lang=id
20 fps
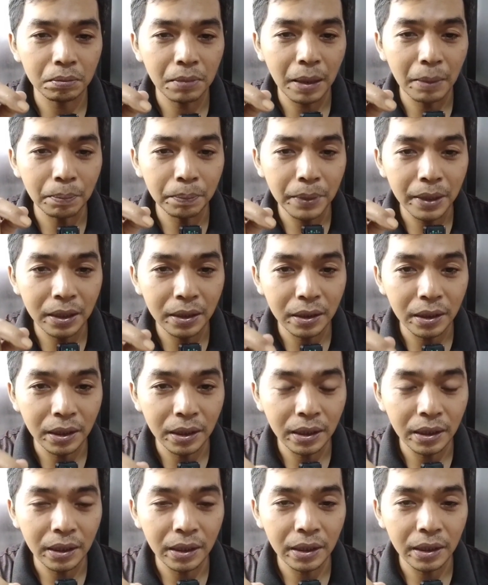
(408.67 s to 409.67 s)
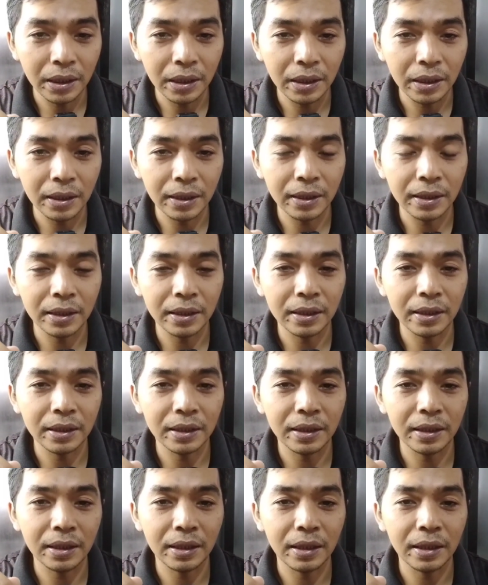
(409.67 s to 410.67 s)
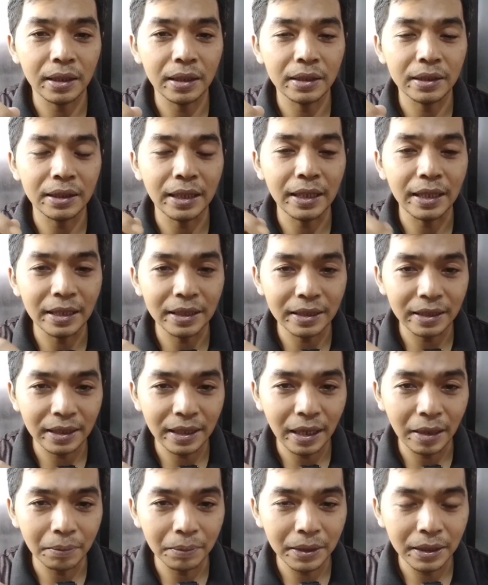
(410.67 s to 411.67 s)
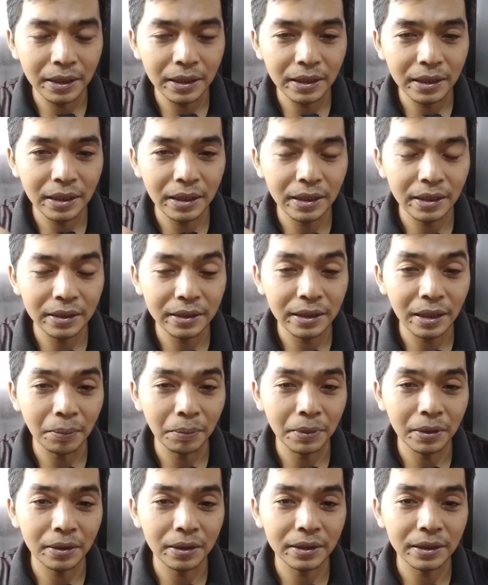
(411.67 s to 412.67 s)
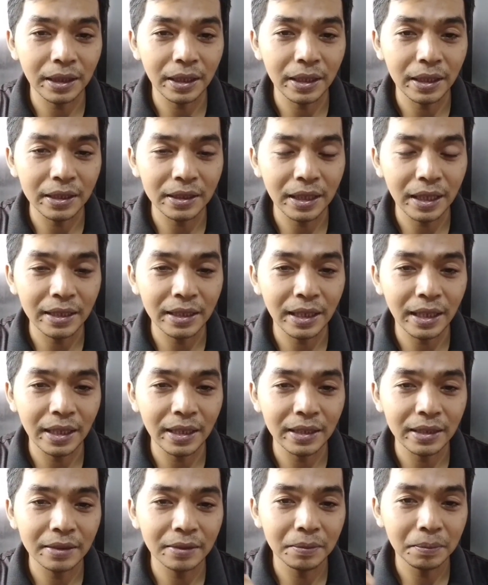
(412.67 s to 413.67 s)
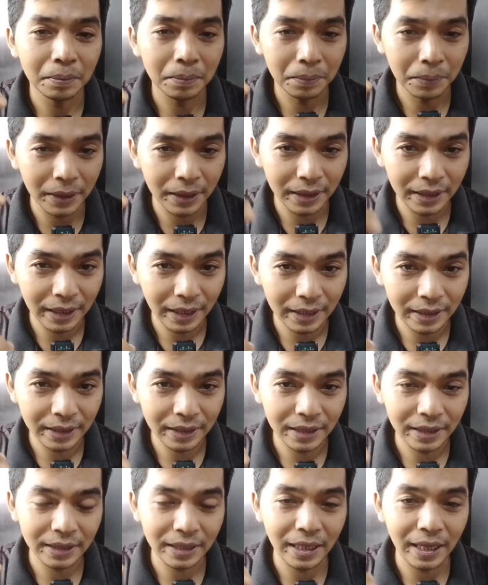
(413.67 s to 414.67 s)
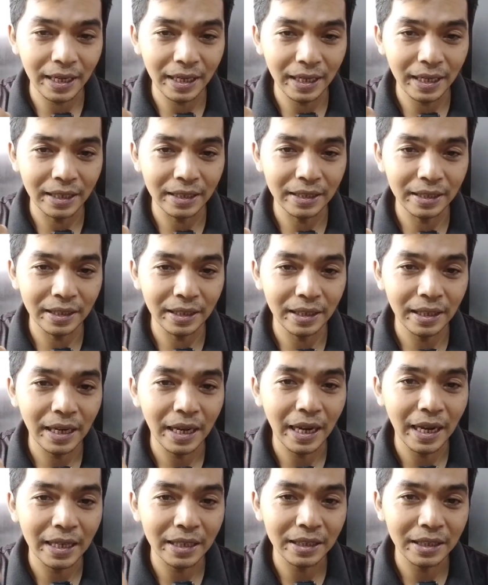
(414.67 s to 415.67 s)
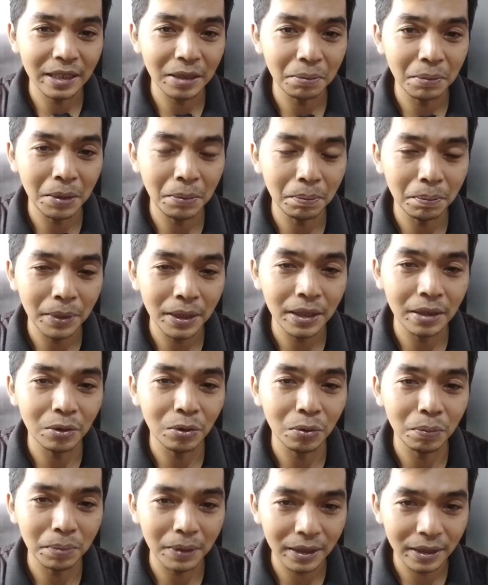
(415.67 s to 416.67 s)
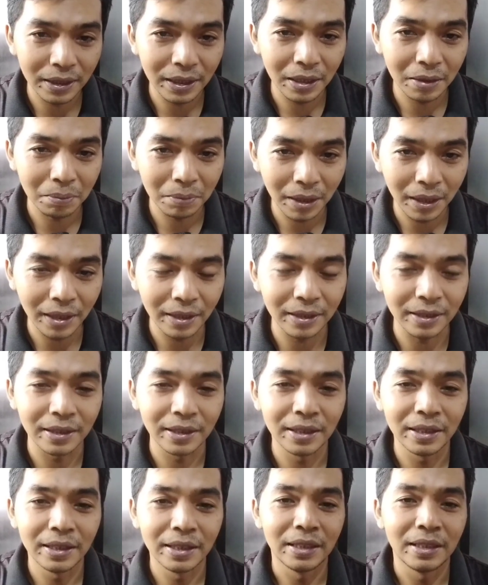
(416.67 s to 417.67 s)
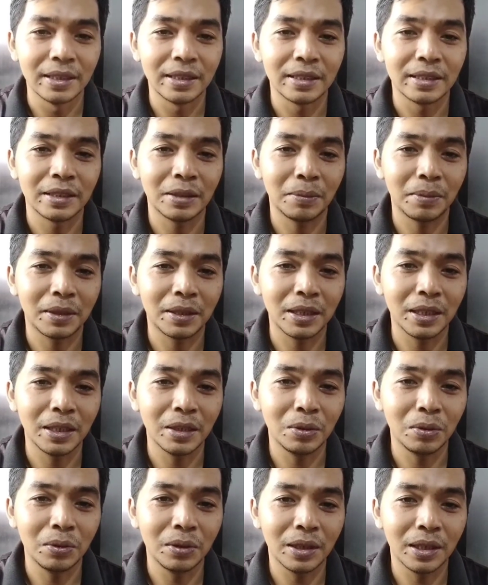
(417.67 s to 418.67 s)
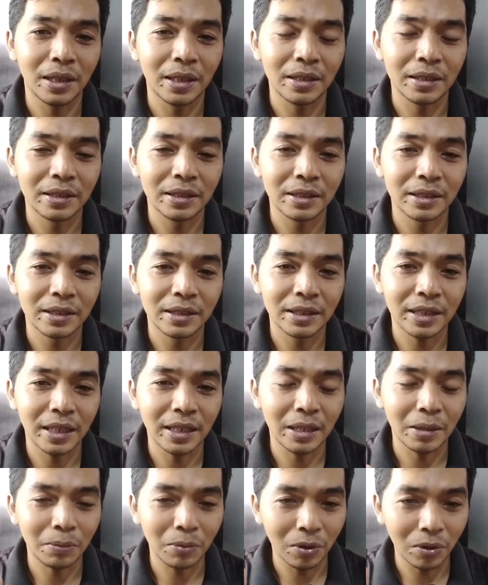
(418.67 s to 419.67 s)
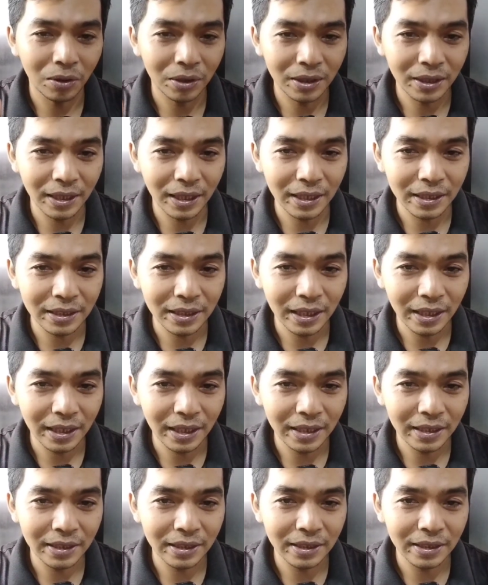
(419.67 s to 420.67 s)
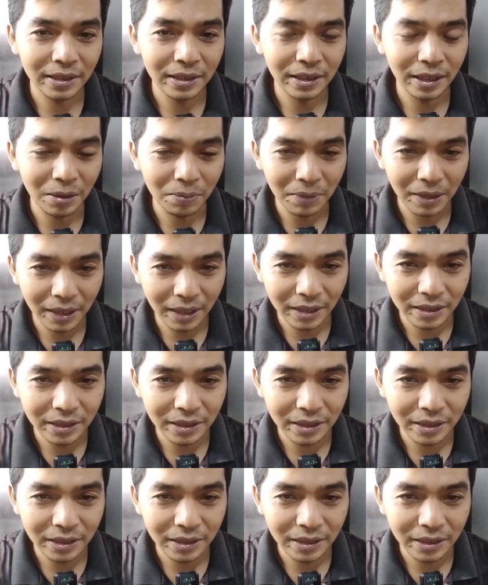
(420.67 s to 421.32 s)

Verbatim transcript: mampir di uh, channel kami, di channel, channel saya, berikan keterangan ya, arti mimpi itu penting Bang. Seperti itu ya, saya mohon dengan sangat terima